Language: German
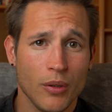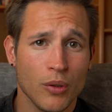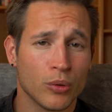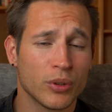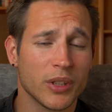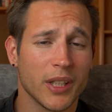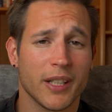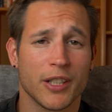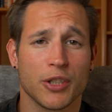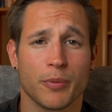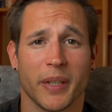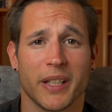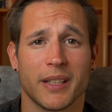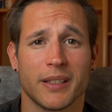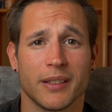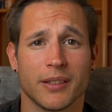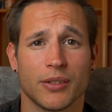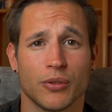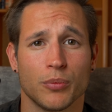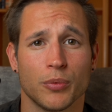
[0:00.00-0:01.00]
und ein
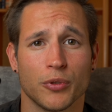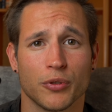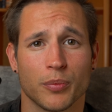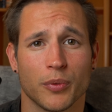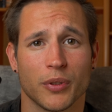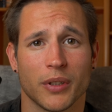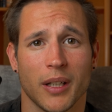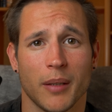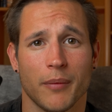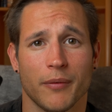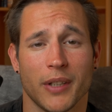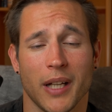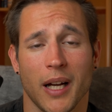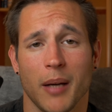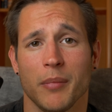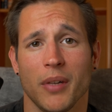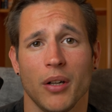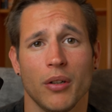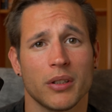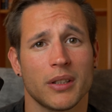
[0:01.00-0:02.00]
entsprechendes Übungsprogramm. Wir
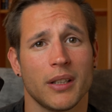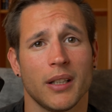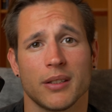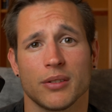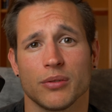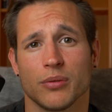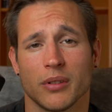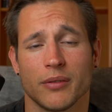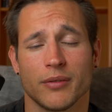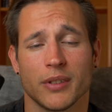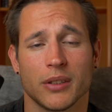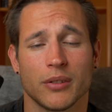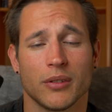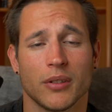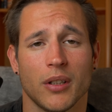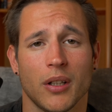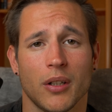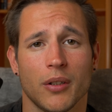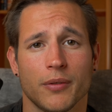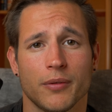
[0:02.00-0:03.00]
haben auch dazu ein
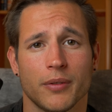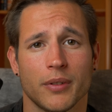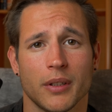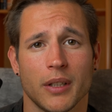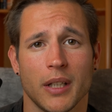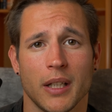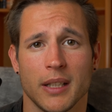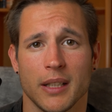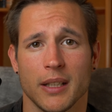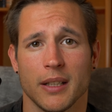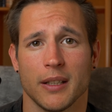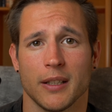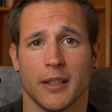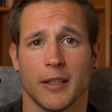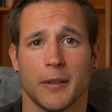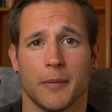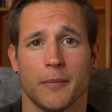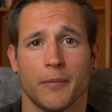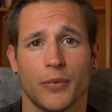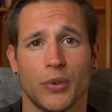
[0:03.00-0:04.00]
Video auf
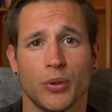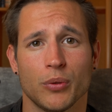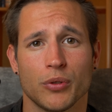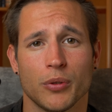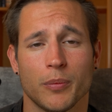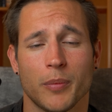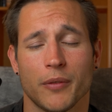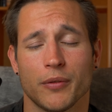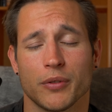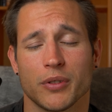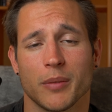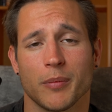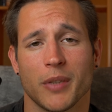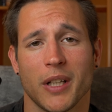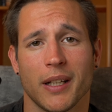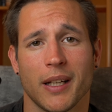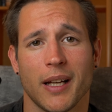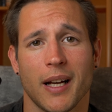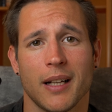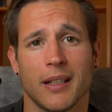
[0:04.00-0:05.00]
ähm, YouTube, auf unserem
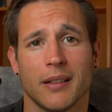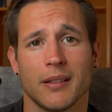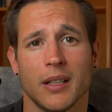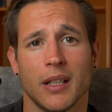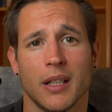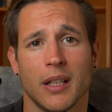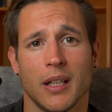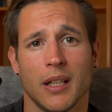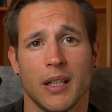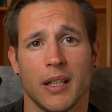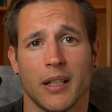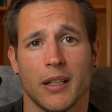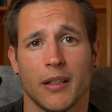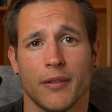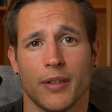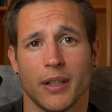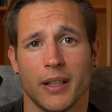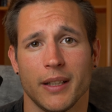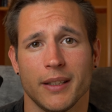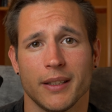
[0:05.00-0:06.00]
Kanal. Äh,
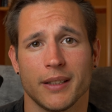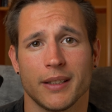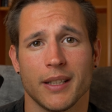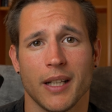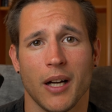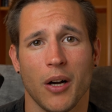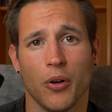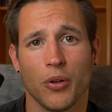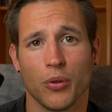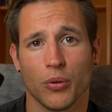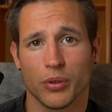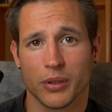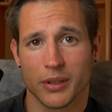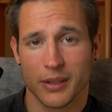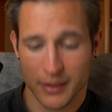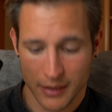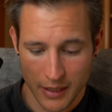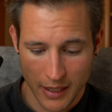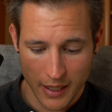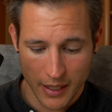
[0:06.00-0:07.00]
verlinke ich dir auch
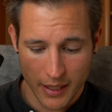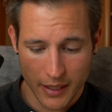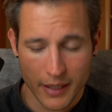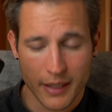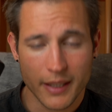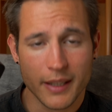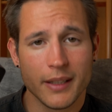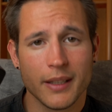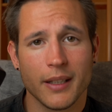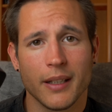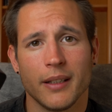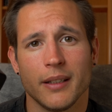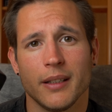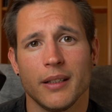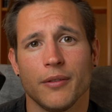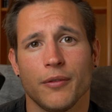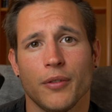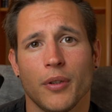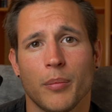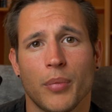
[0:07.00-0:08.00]
unten in der
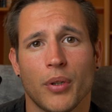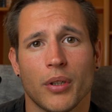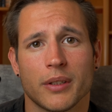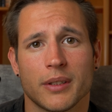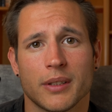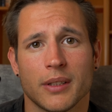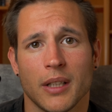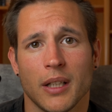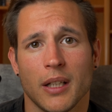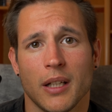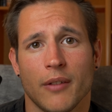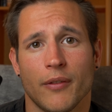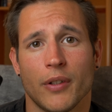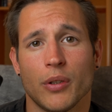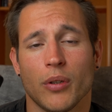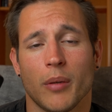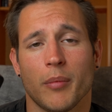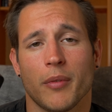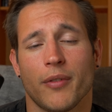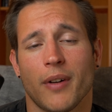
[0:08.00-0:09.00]
Infobox. Wenn
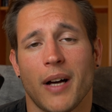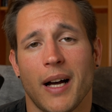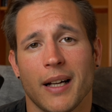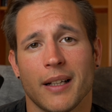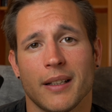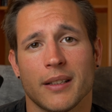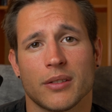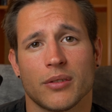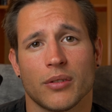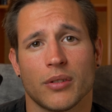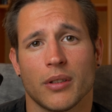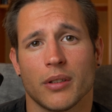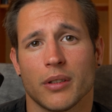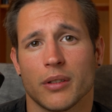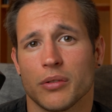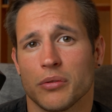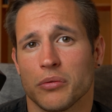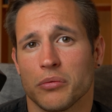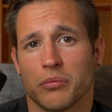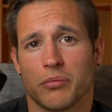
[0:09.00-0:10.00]
du aber Fragen hast
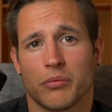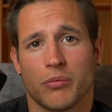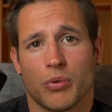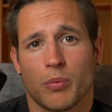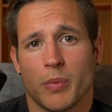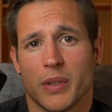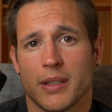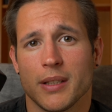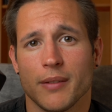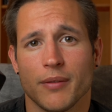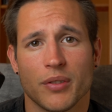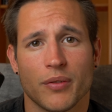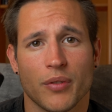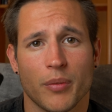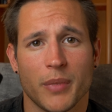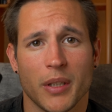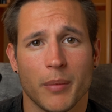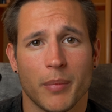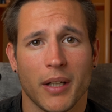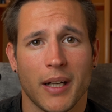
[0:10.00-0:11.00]
oder spezifisch
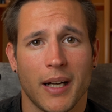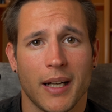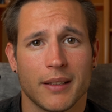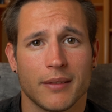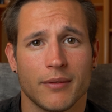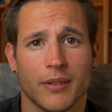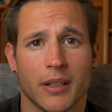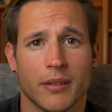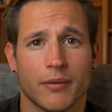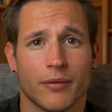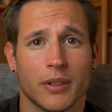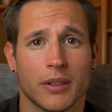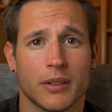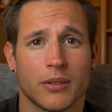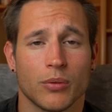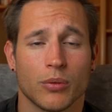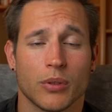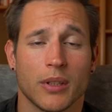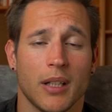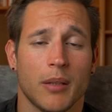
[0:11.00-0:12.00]
von mir beraten werden
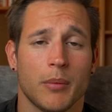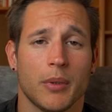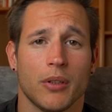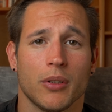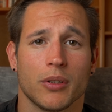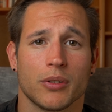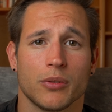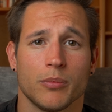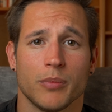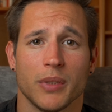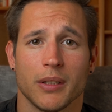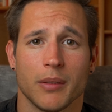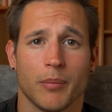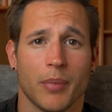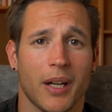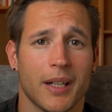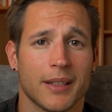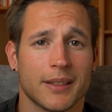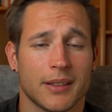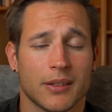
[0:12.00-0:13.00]
willst oder aber auch zu mir in die
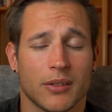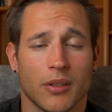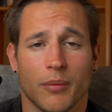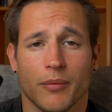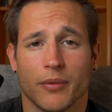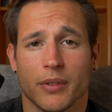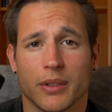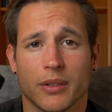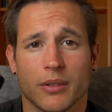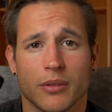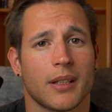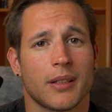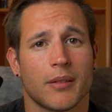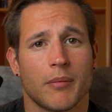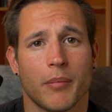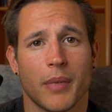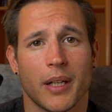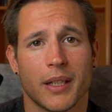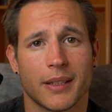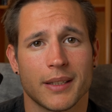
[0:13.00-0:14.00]
Praxis kommen willst, dann
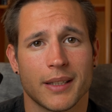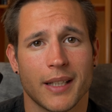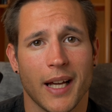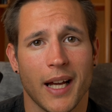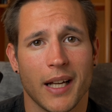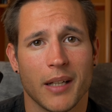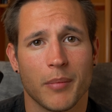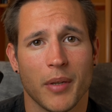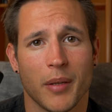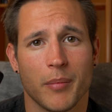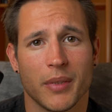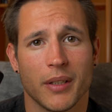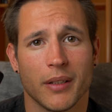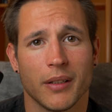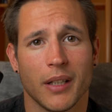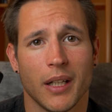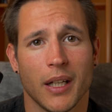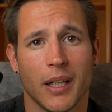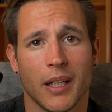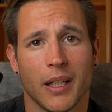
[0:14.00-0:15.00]
melde dich gerne bei mir.